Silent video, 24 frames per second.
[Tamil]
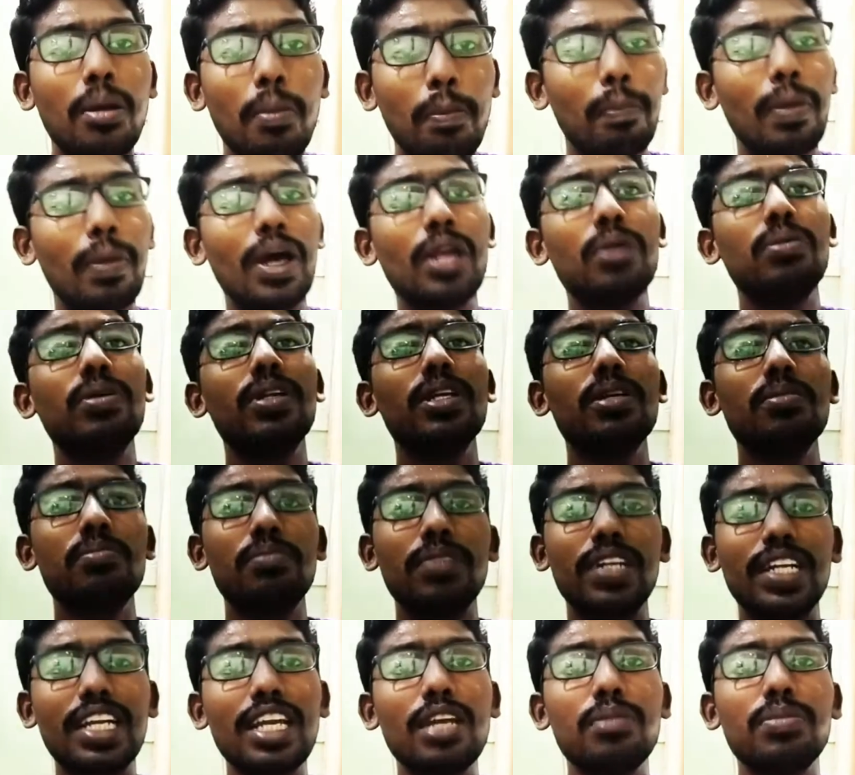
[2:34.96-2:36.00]
மறுபடியும்
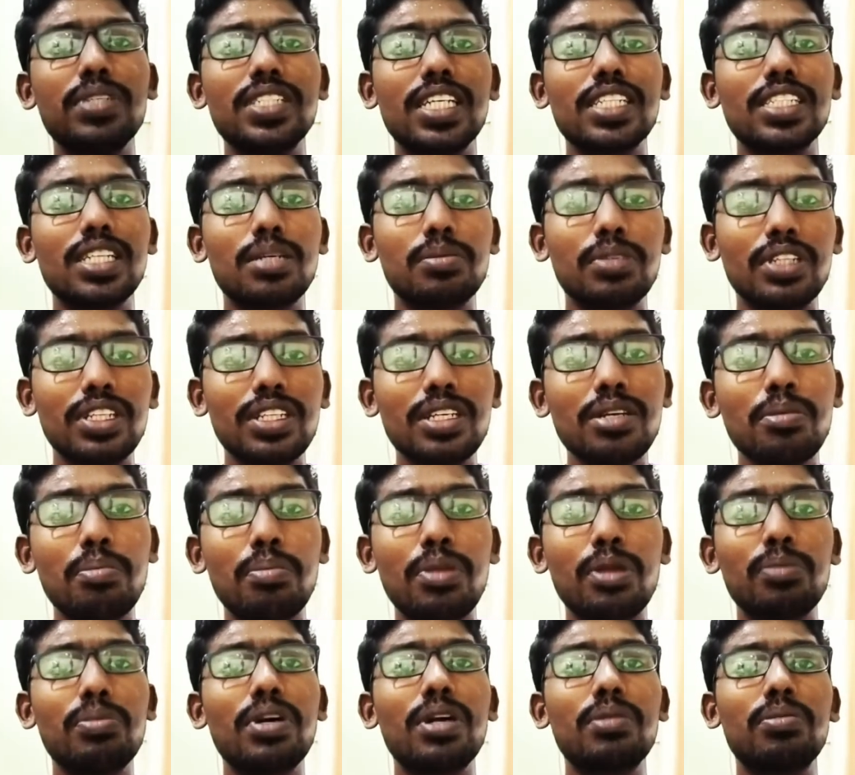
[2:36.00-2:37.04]
டிஎன்பிசி எக்ஸாம் வந்து
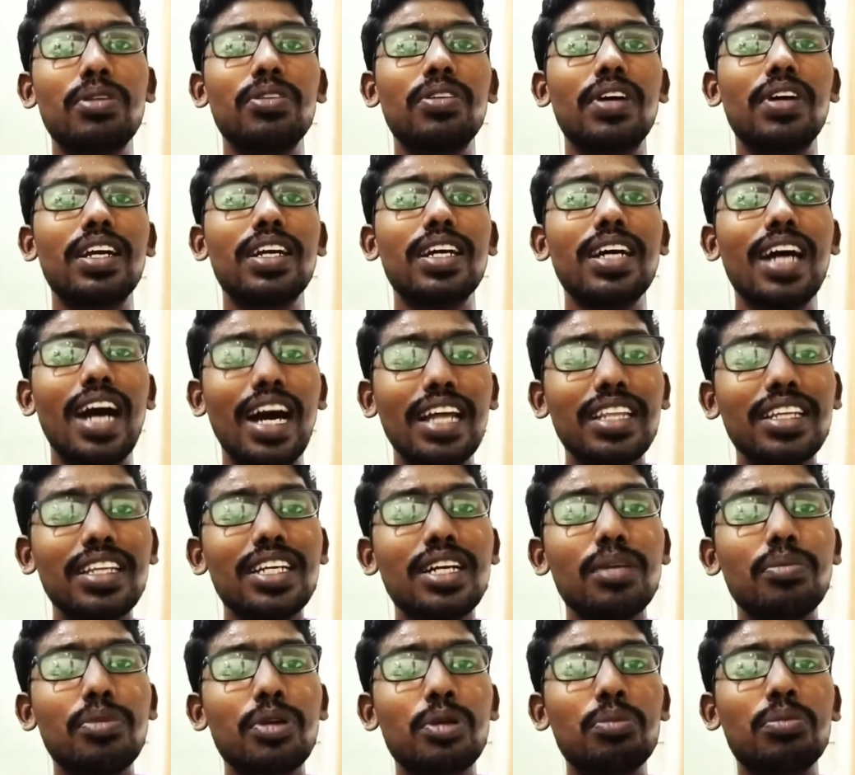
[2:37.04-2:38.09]
ப்ரிப்பேர் பண்ணுவாங்க
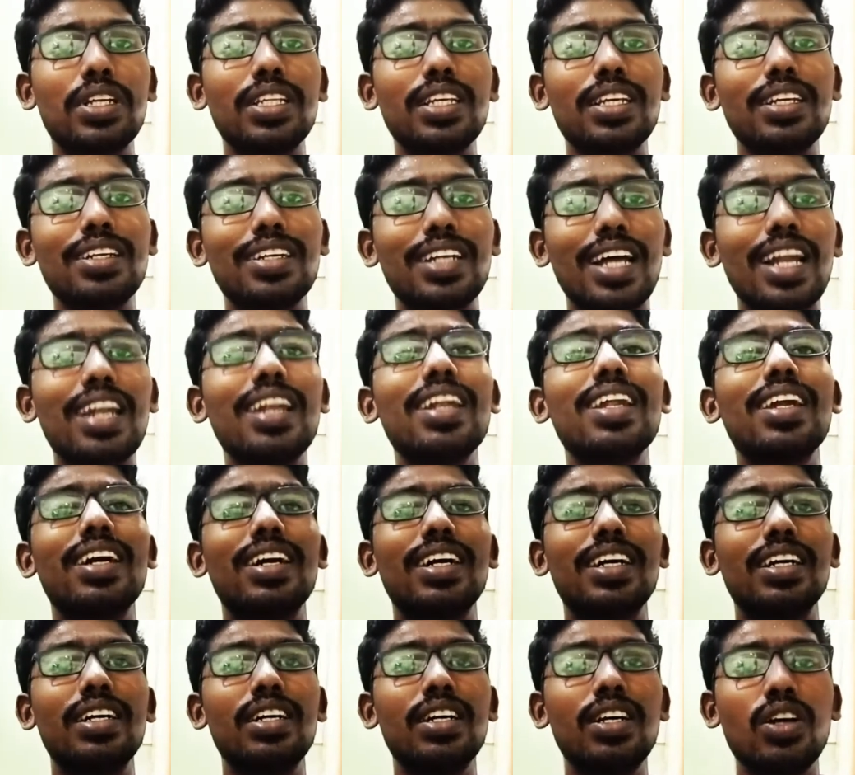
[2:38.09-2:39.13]
அதுக்கப்புறம் பார்த்திங்கன்னா நல்லா
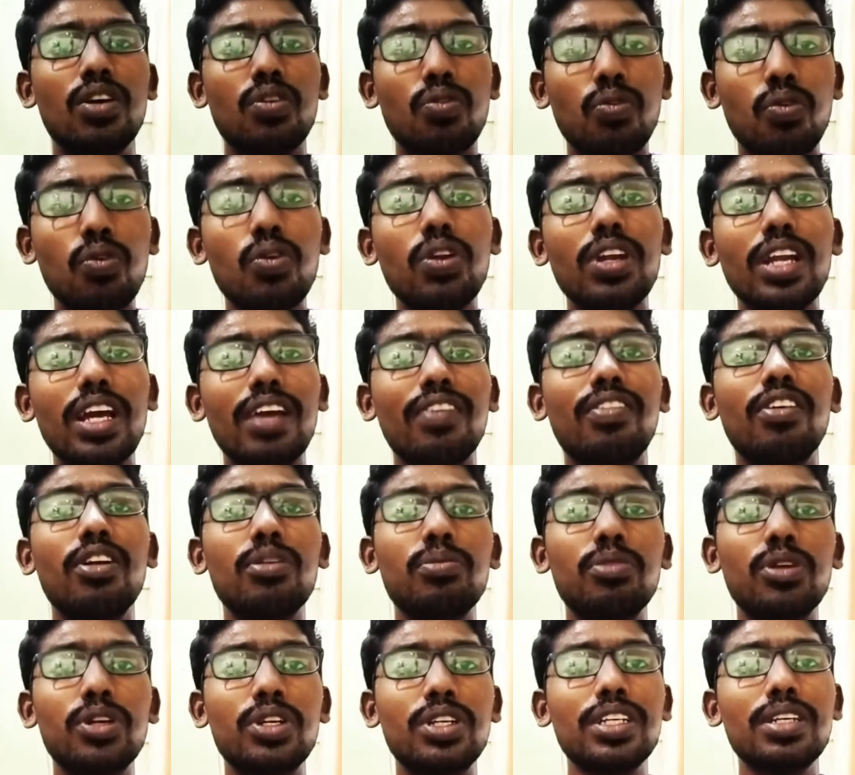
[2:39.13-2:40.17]
ஃபுல் எஃபோர்ட்
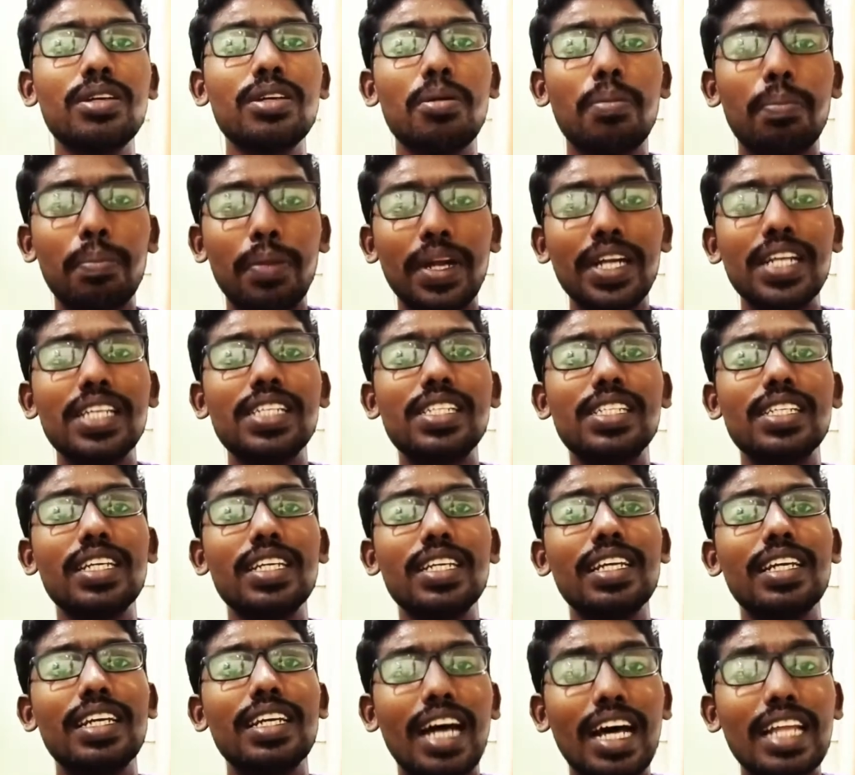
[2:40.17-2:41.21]
போட்டு படித்து
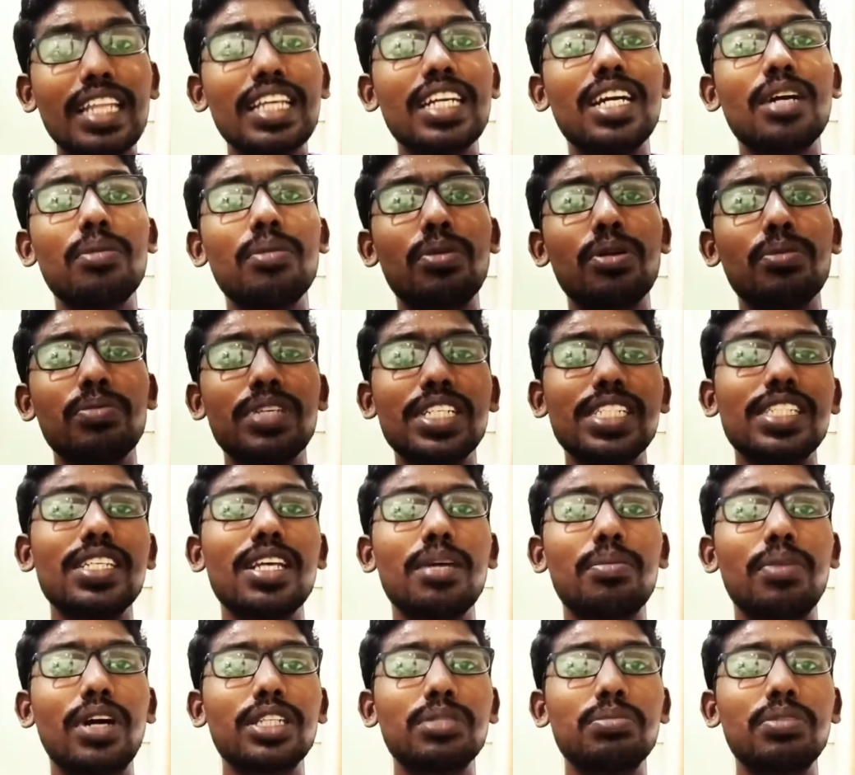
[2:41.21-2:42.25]
அதுக்கப்புறம் ஈஸியாக
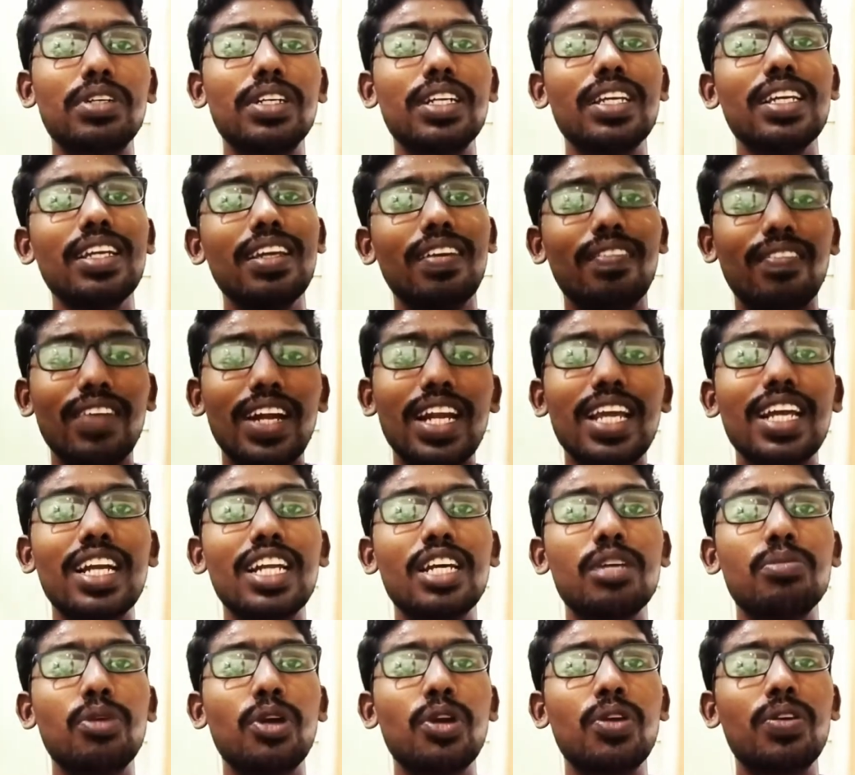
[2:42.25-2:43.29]
பாஸ் பண்ணி
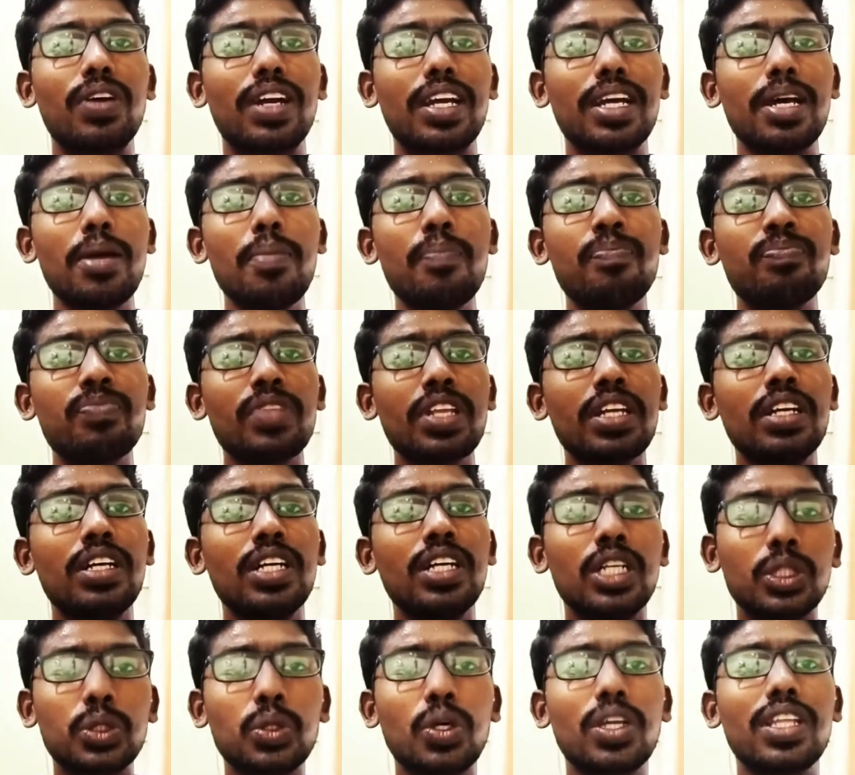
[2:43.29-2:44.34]
வேலைகளுக்கு போயிடுவாங்க
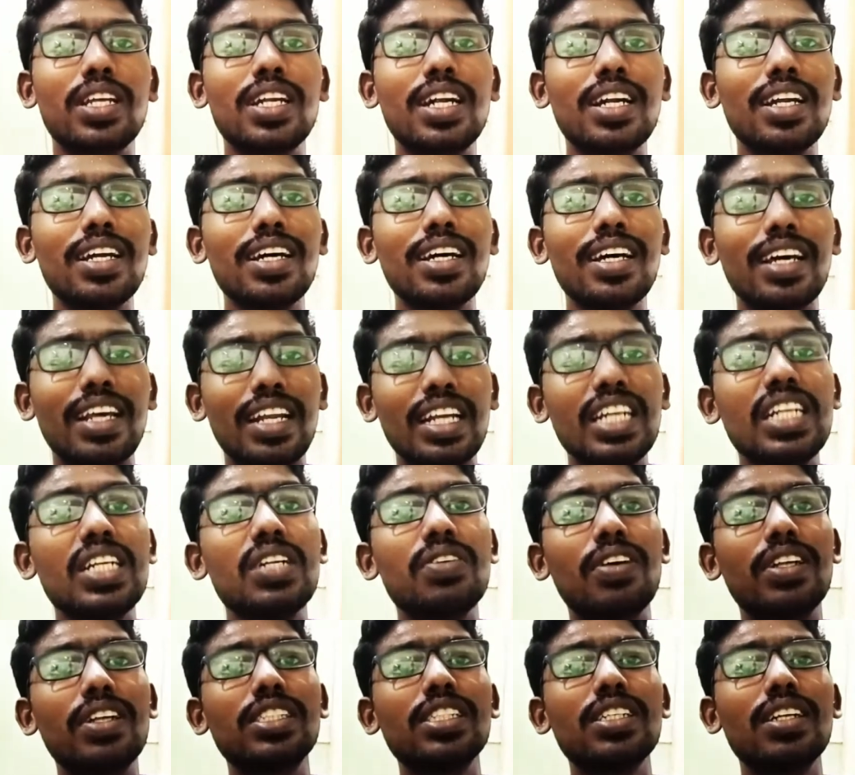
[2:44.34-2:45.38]
ஸோ அதனால் ரெண்டு
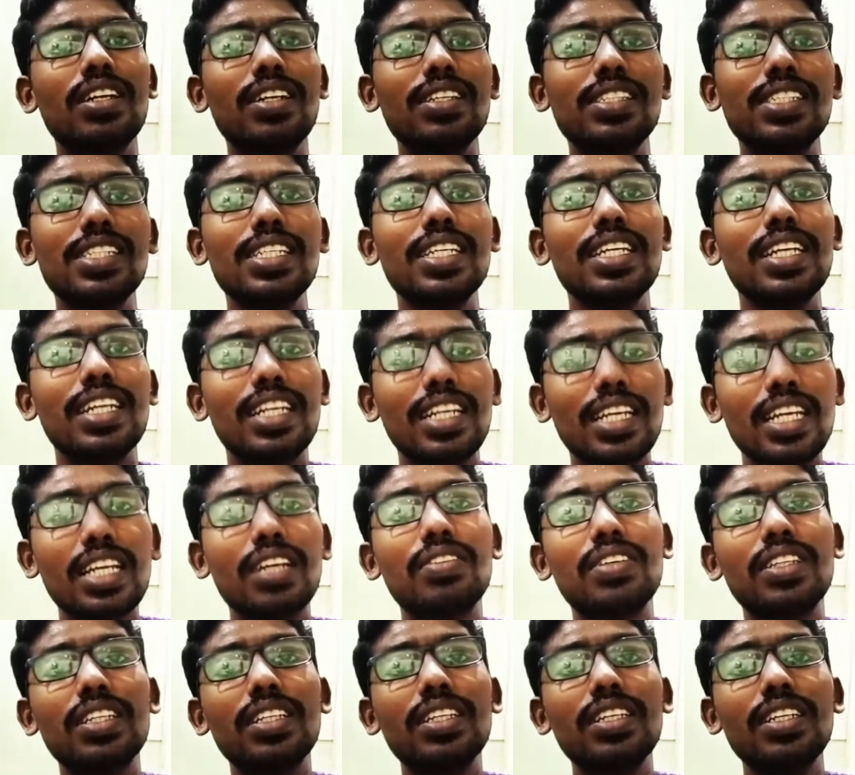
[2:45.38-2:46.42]
வருஷம் கழித்து நீங்கள்
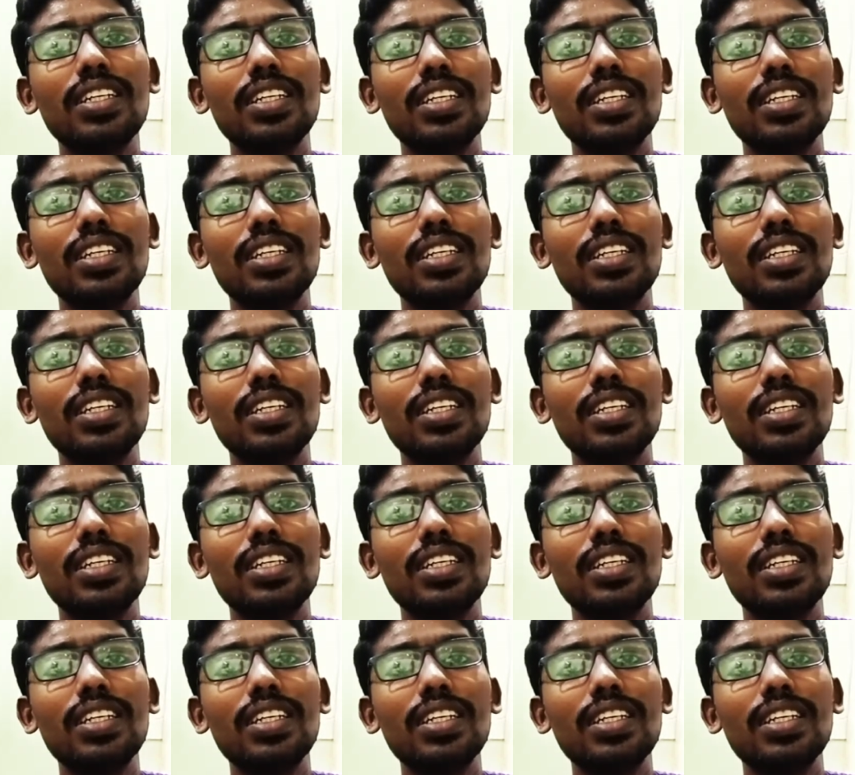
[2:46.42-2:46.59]
வந்து